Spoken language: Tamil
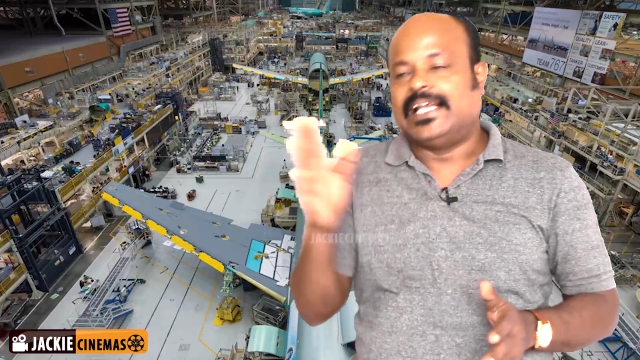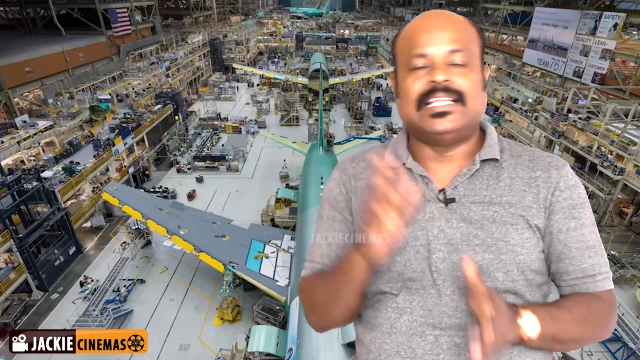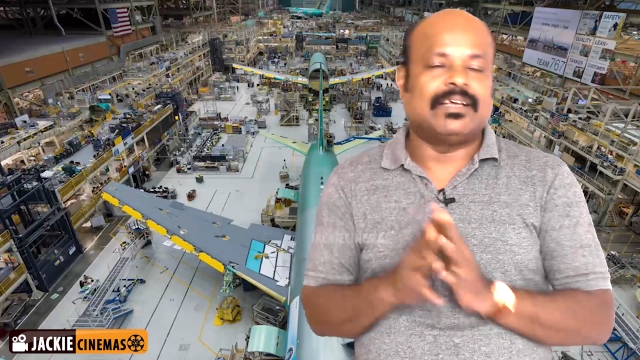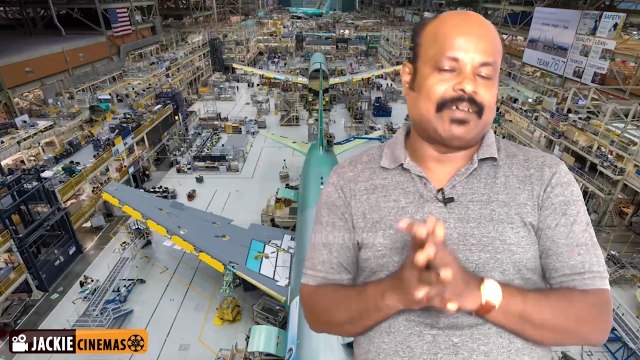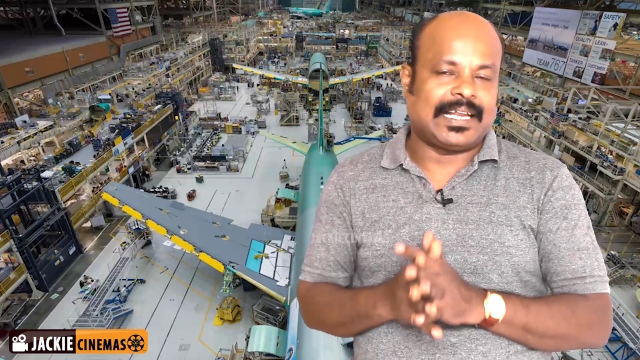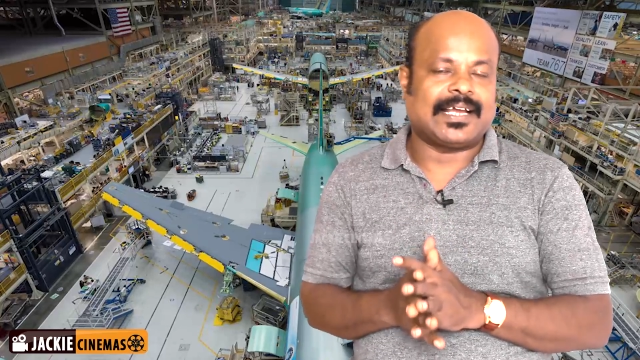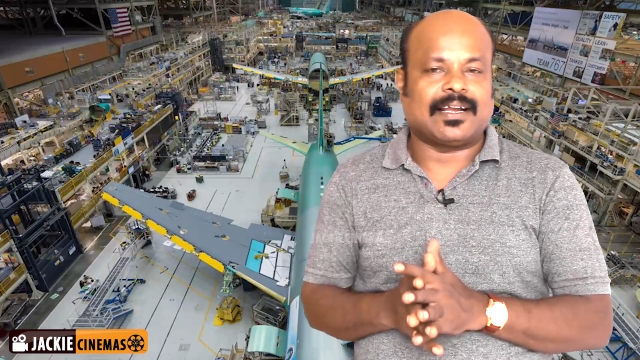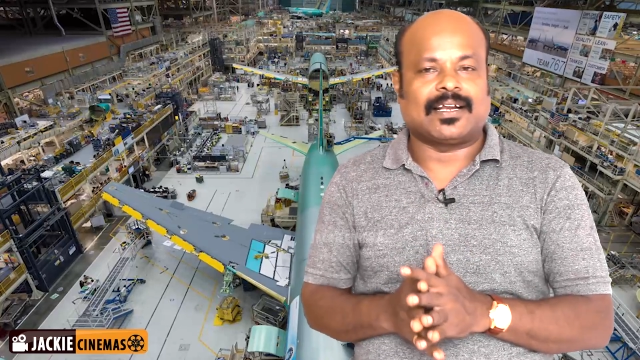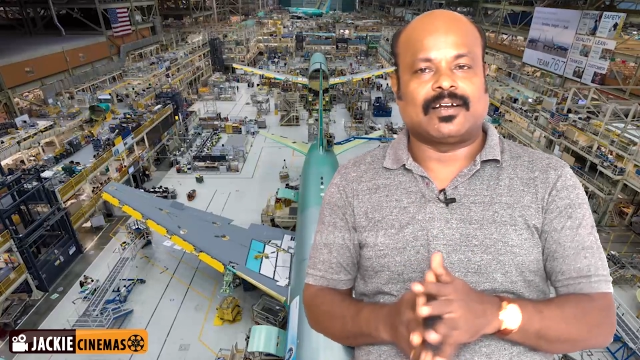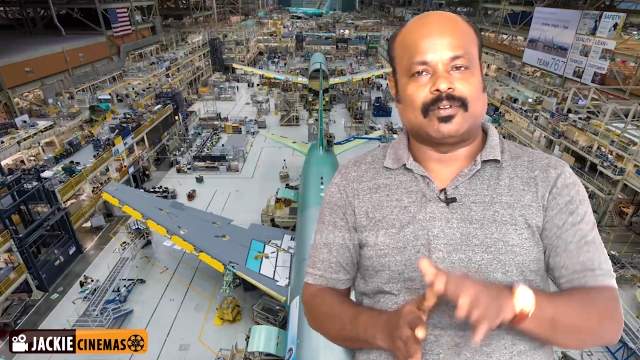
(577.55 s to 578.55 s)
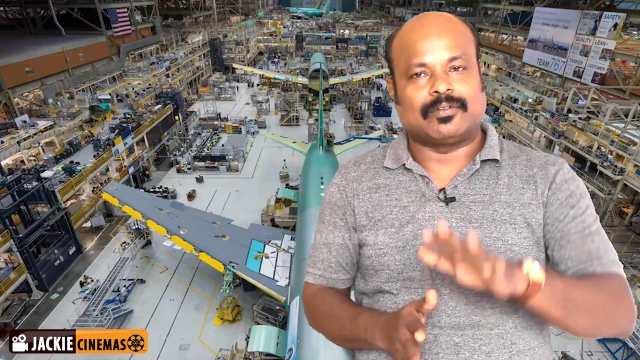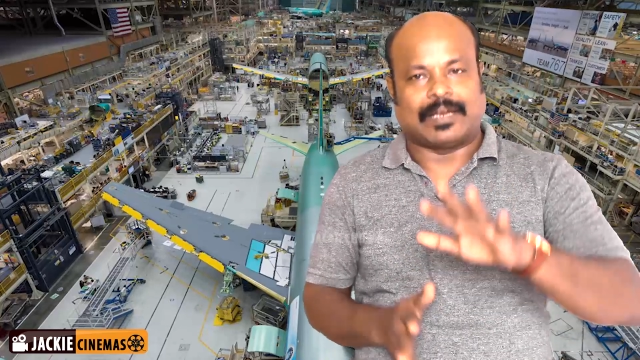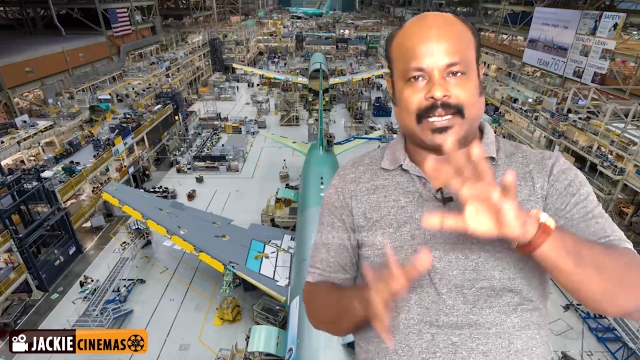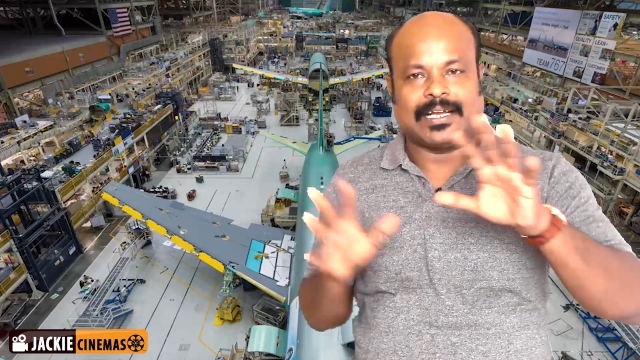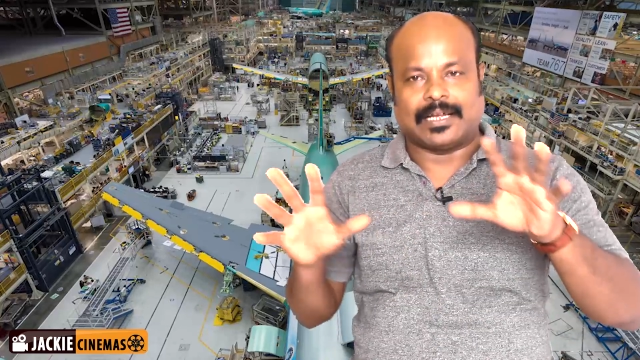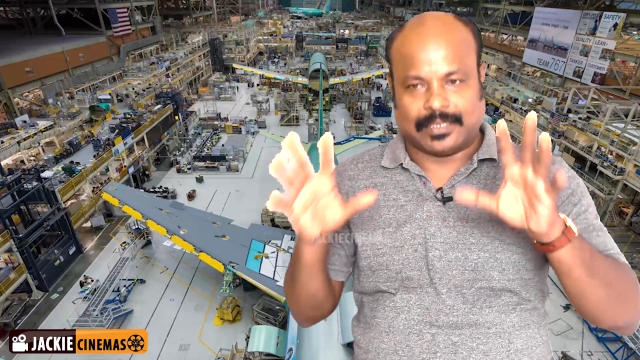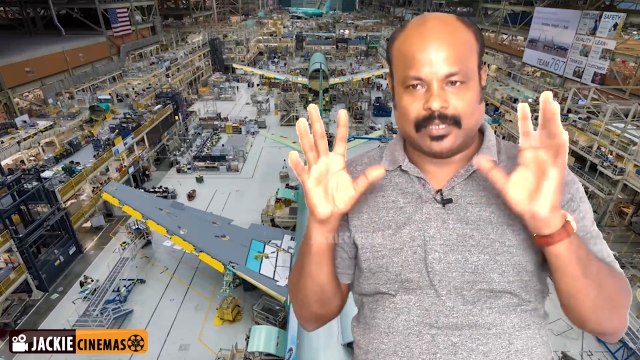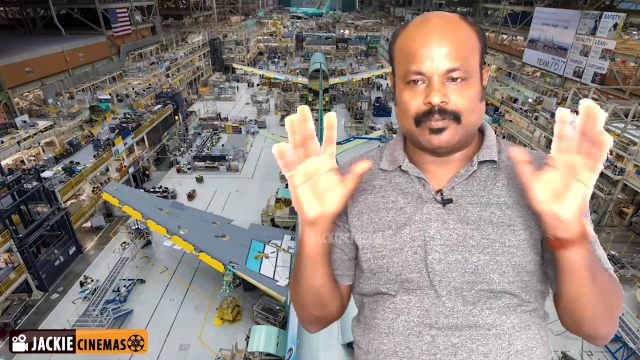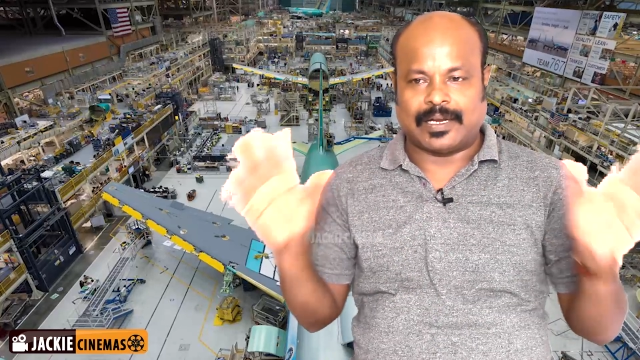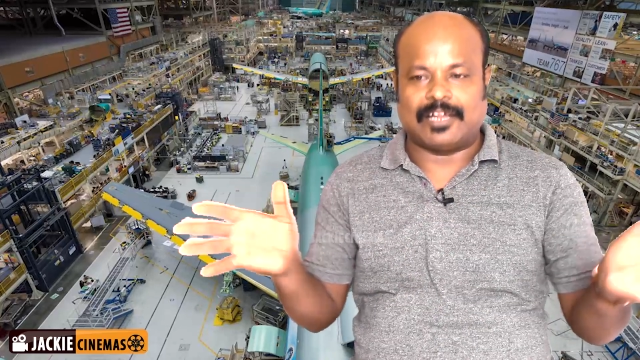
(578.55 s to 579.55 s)
இந்த வெள்ளை கலர்கள் வெள்ளை
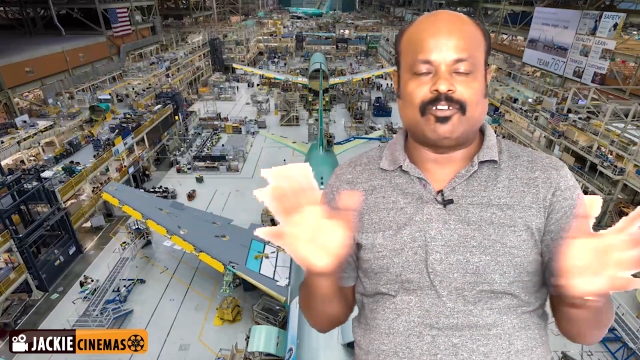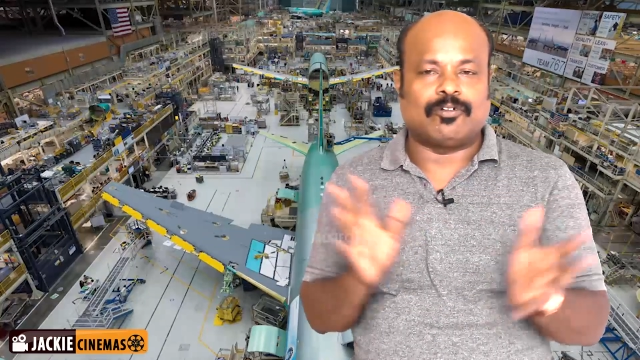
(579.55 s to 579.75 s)
அதாவது வெள்ளை